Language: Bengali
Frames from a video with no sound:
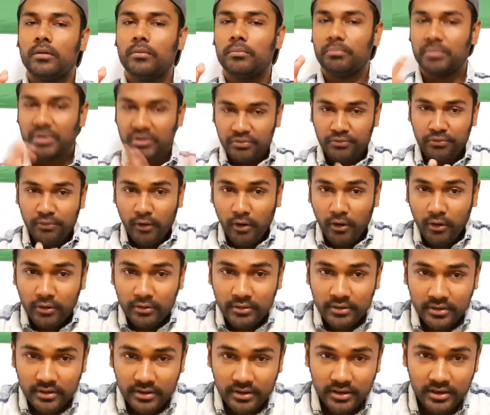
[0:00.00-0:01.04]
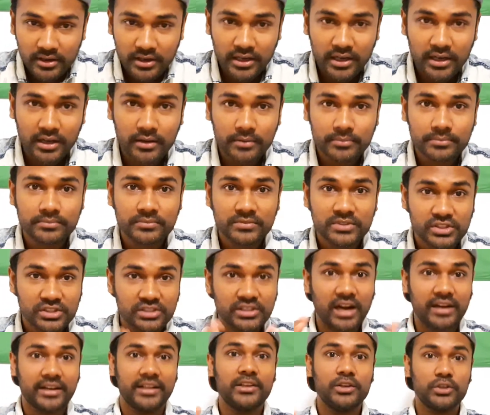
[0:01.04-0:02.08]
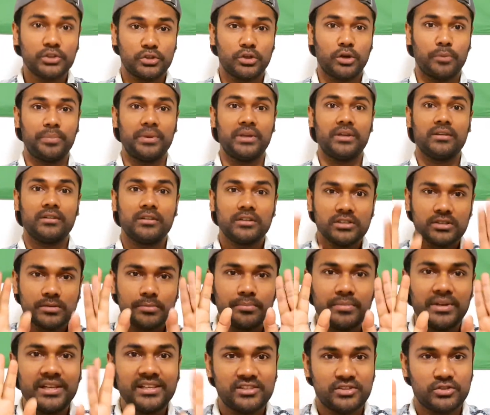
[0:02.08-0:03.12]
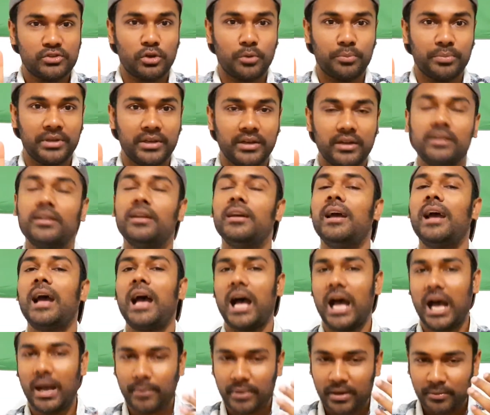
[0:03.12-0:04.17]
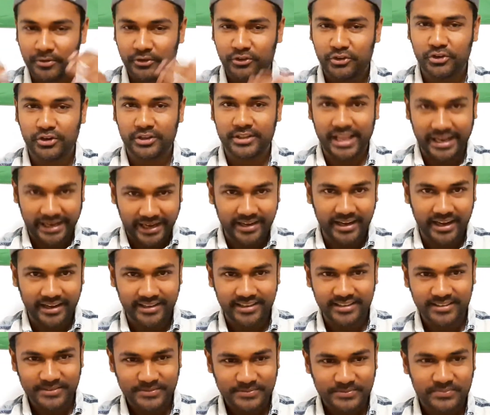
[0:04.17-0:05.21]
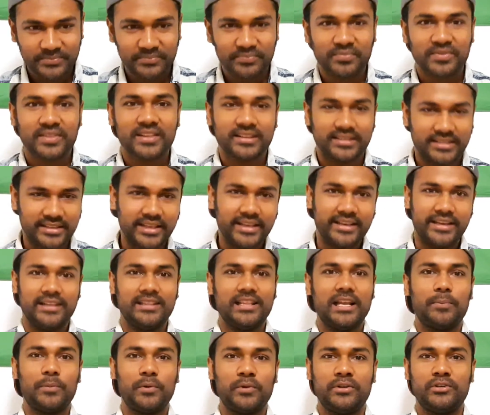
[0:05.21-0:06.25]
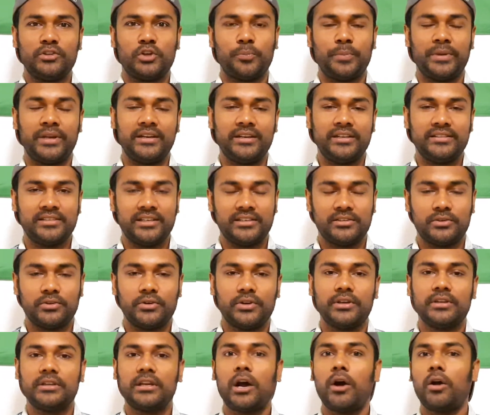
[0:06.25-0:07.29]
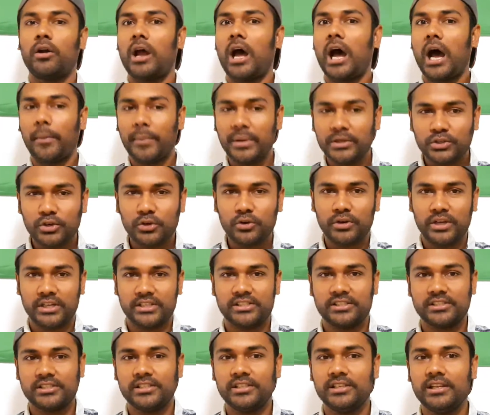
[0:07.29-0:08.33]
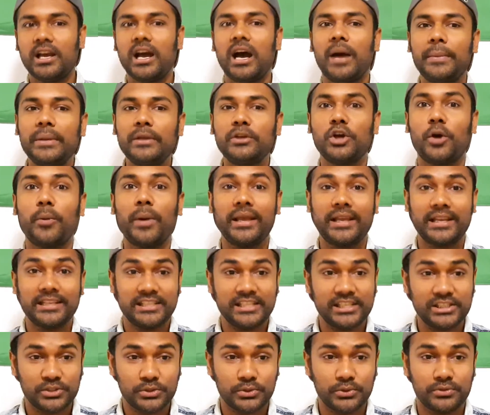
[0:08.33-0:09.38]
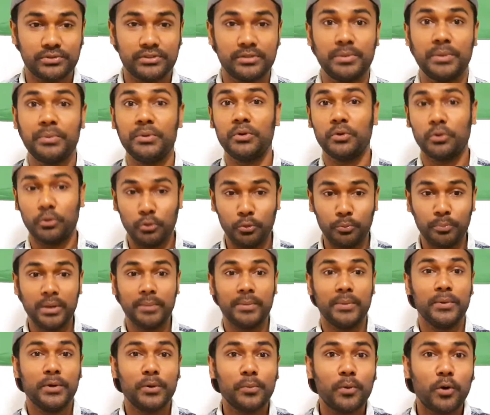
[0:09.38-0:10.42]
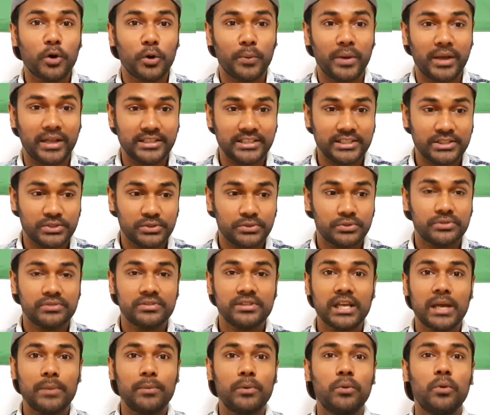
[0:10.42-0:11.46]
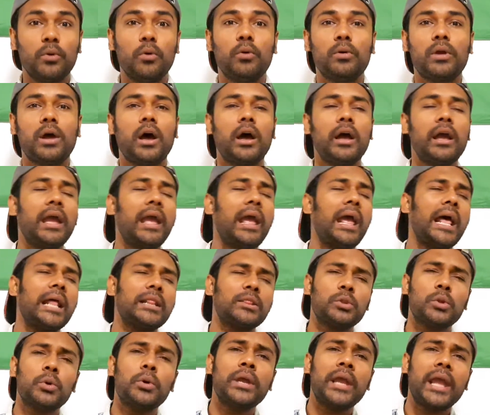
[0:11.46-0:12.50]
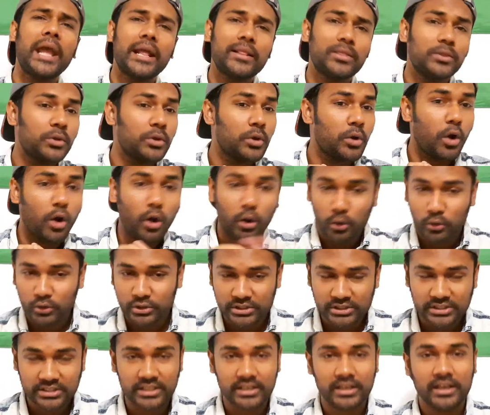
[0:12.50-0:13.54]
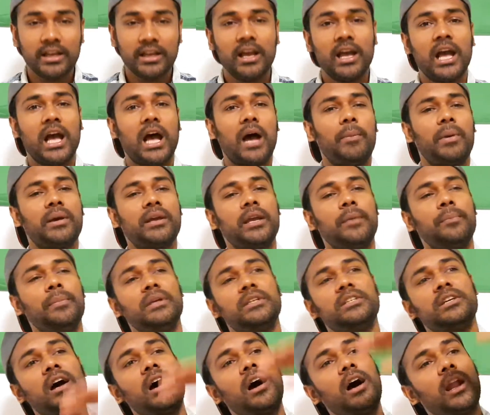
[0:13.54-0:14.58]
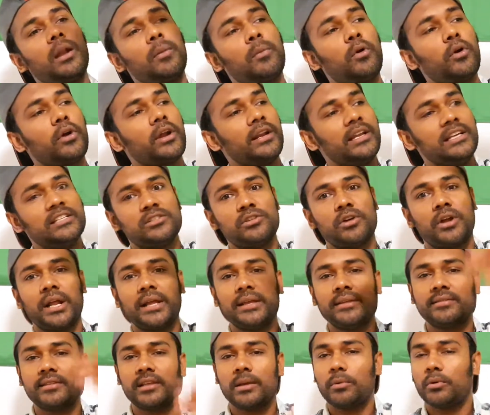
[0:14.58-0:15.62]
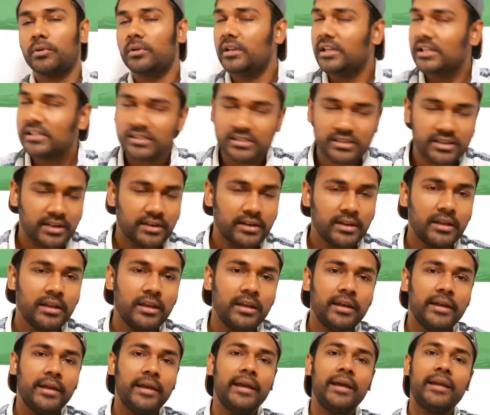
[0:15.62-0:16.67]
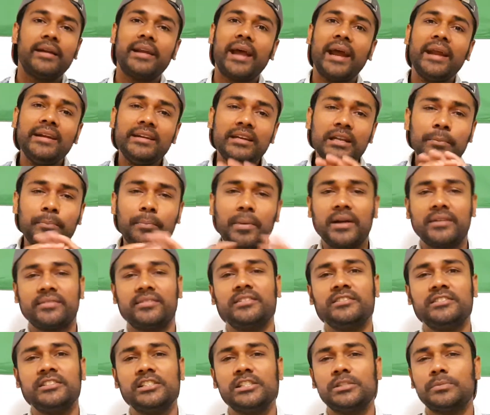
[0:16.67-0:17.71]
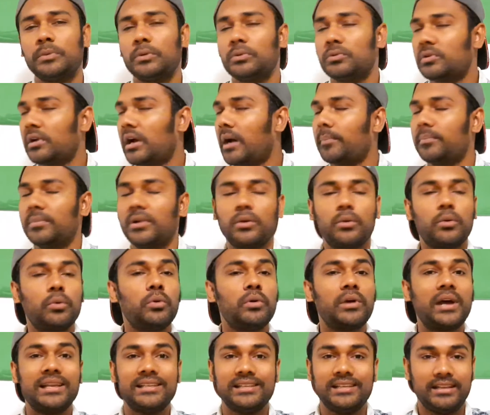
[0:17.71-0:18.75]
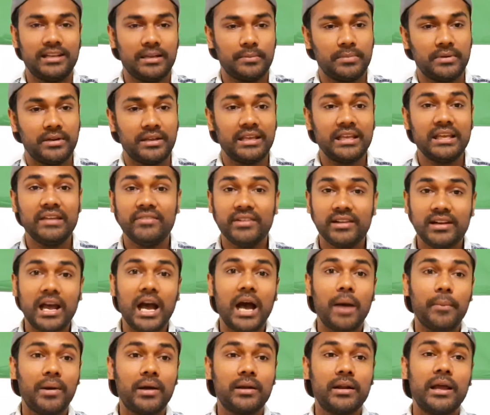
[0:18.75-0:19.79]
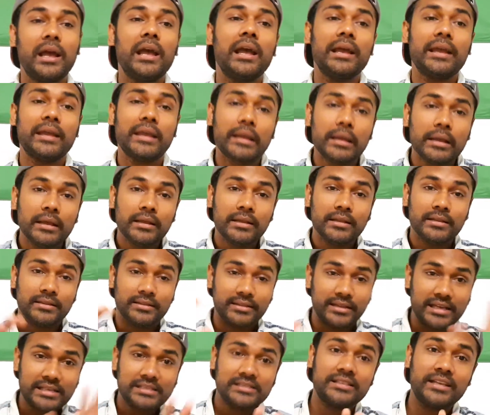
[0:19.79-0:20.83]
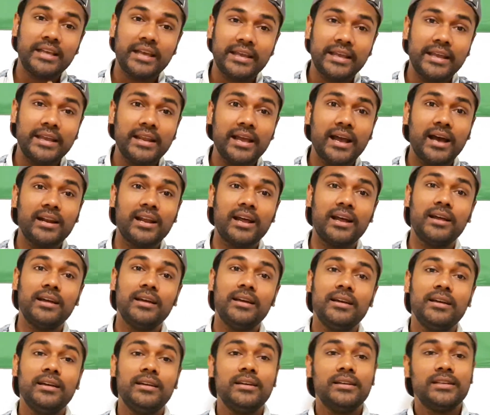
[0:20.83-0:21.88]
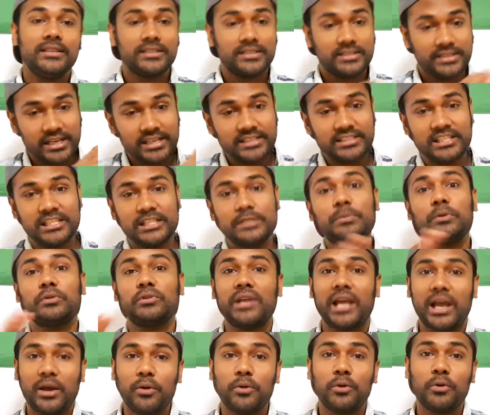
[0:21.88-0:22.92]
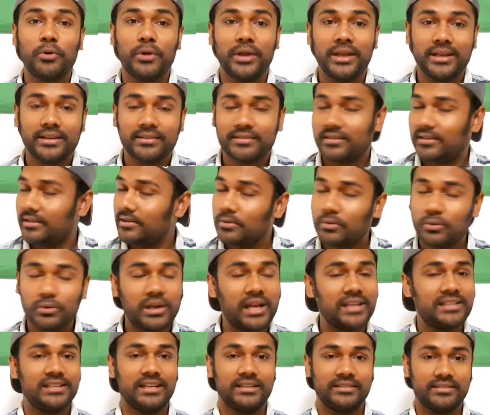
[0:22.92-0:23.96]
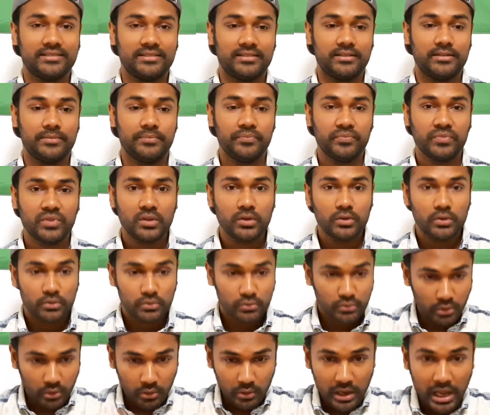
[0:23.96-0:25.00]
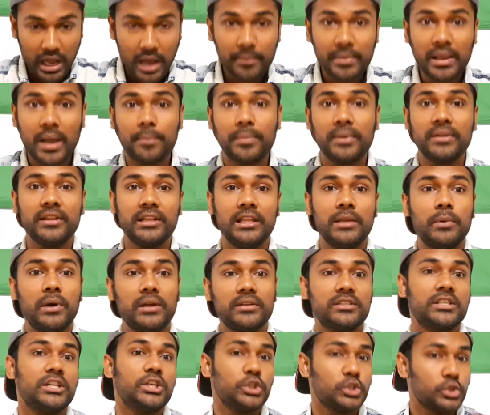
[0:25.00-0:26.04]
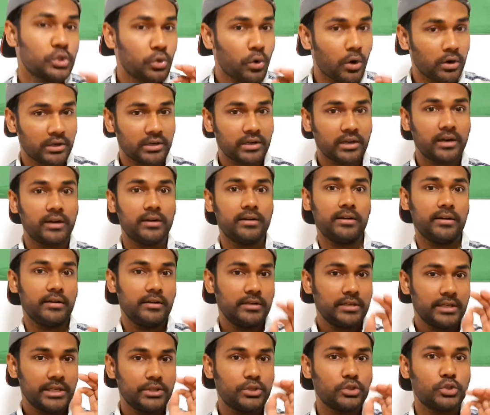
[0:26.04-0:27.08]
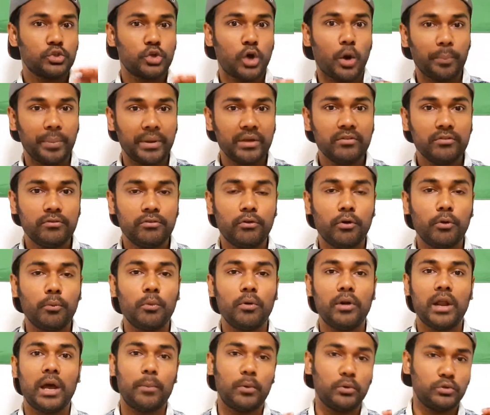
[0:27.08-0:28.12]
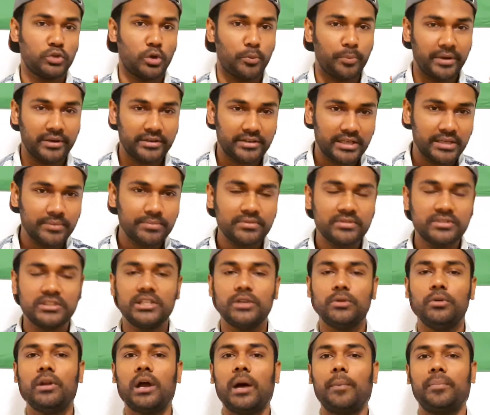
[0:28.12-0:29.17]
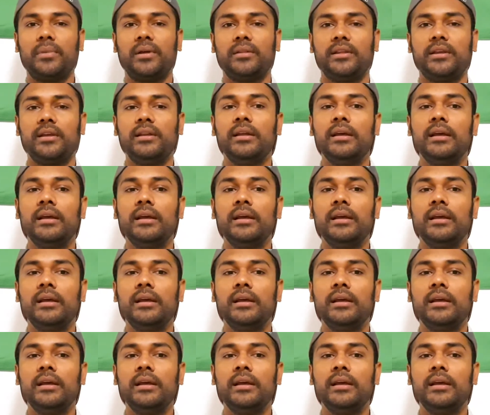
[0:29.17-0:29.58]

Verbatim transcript: বিফোর স্টার্টিং ইউর শপিং প্লিজ স্টপ হিয়ার আমার ভিডিওটা দেখেন আগে দেখে তারপর শপিং এ ডিসাইড করেন কারণ আমি যখন আসছি আমি সবাইকে জিজ্ঞেস করছি বিভিন্ন গ্রুপে বিভিন্ন বড় ভাইকে জিজ্ঞেস করছি এবং ওরা এতই এতই অলস যে আমাকে বিশাল বড় একটা লিস্ট ধরা দিয়েছে এবং লিস্টের নাইনটি পার্সেন্ট জিনিসপত্র আপনার কোনো কাজে লাগবে না ইভেন আমার দেশ থেকে কিনে আনা সেই জিনিসপত্র এখনও রয়ে গেছে কোনো কাজে লাগতেছে না সো আমি আপনাদের দেবো আজকে শর্টকাট কিছু শপিং ফর্মুলা এবং শপিং টিপস যেগুলো আপনাদের